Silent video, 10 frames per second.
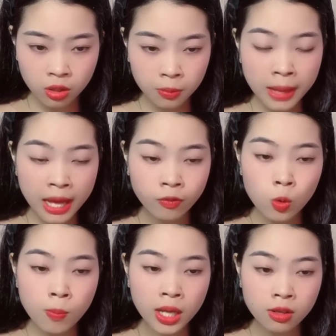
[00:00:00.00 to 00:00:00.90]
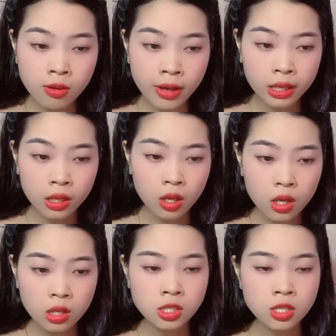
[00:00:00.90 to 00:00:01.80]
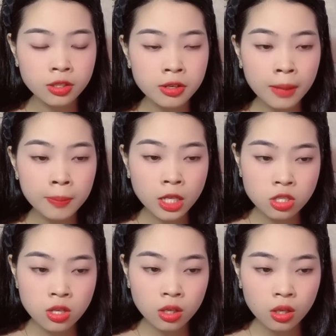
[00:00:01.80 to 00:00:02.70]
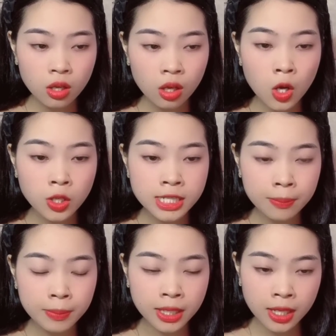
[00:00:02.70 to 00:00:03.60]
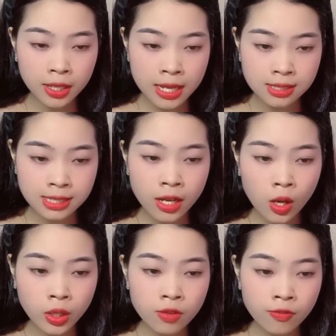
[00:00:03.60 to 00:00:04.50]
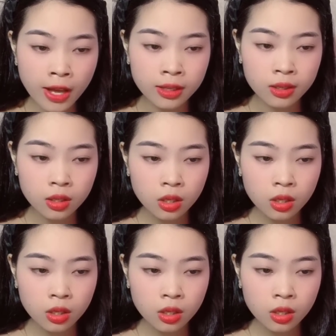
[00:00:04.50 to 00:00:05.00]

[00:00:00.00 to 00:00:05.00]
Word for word: Bà Vũ bật cười, dường như đã biết trước con trai mình nhất định sẽ nói như vậy.